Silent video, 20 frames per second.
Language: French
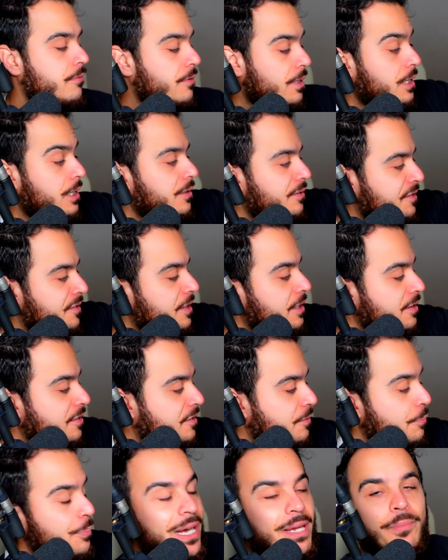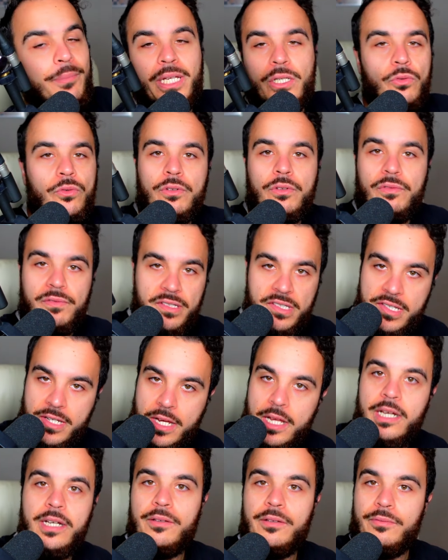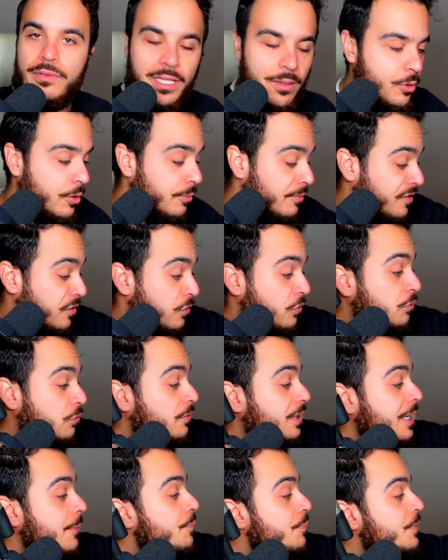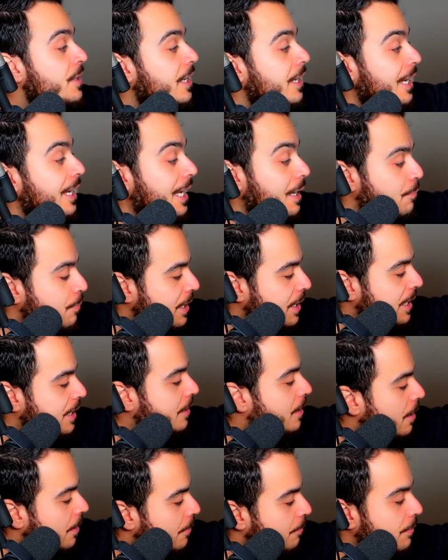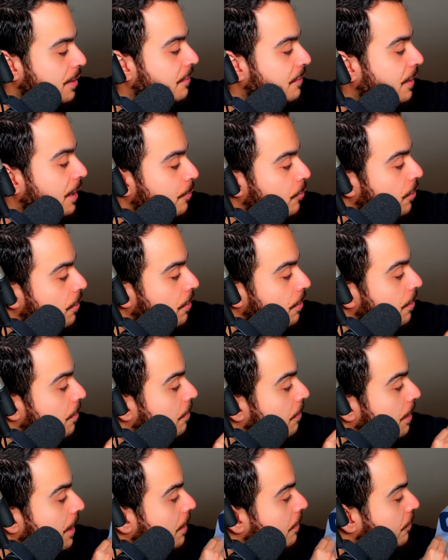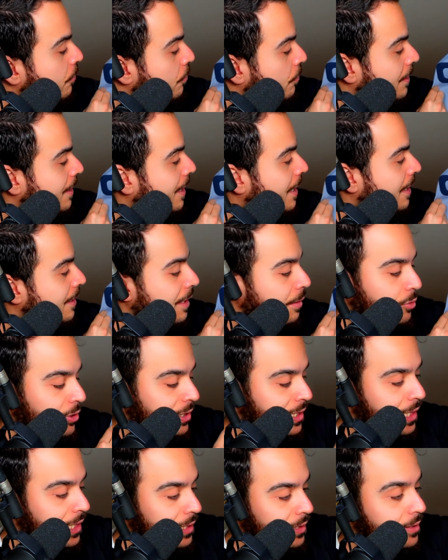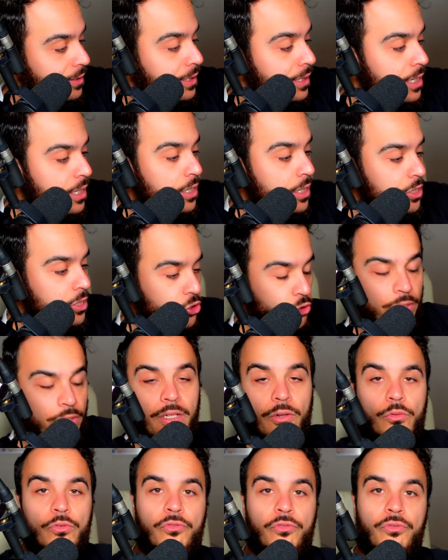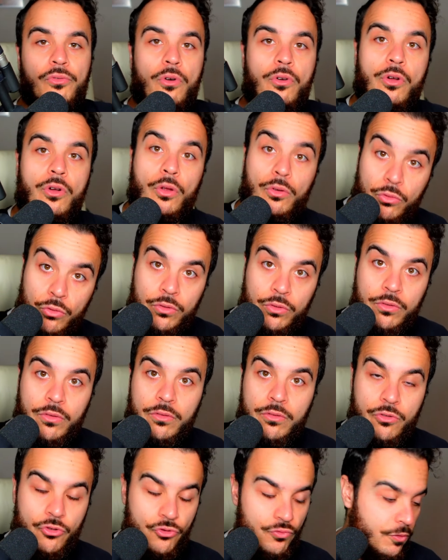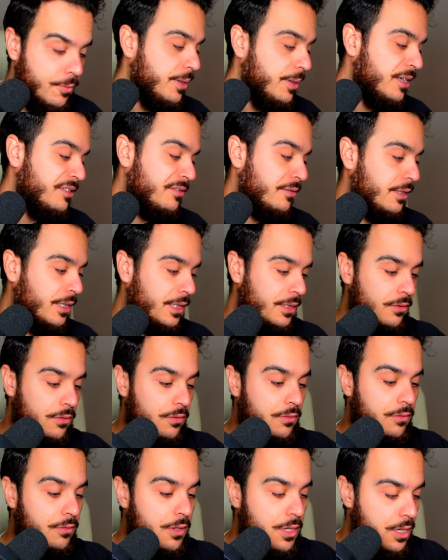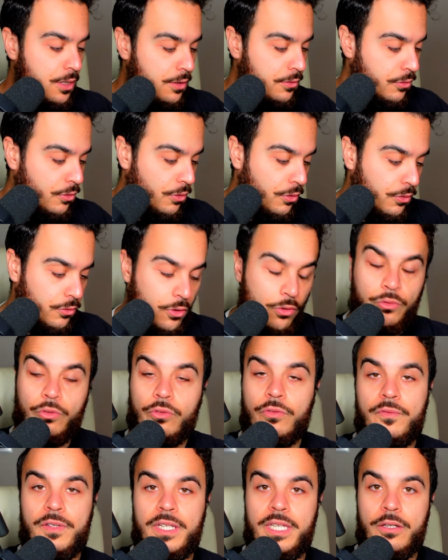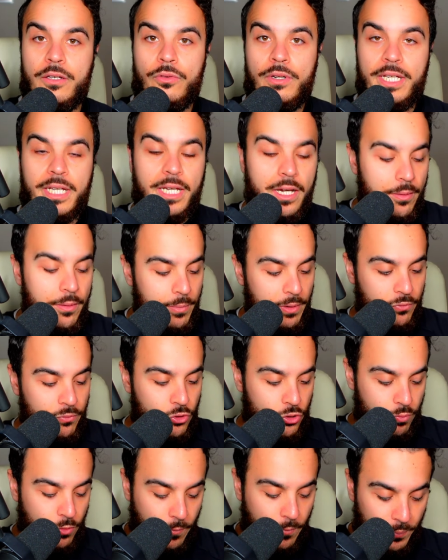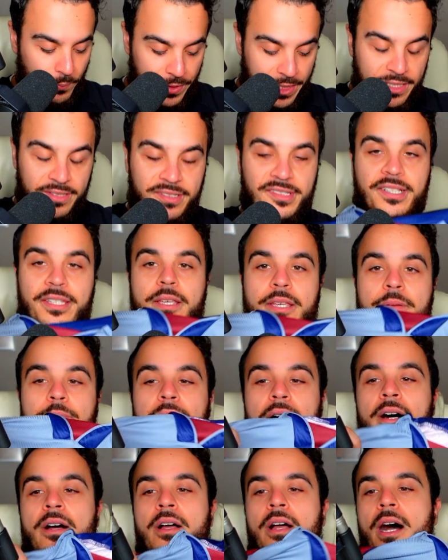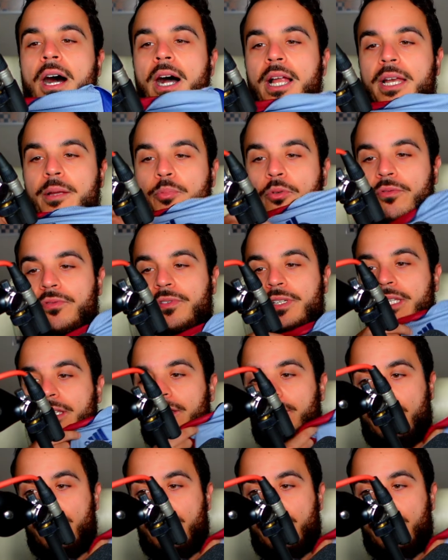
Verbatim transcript: Voilà, c'est pas les maillots officiels évidemment, mais ce sont des répliques mais vraiment euh, voilà, de très très bonne qualité. J'en ai reçu encore d'autres que je vous présenterai dans, dans d'autres vidéos, les gars. Mais franchement, n'hésitez pas à les profiter.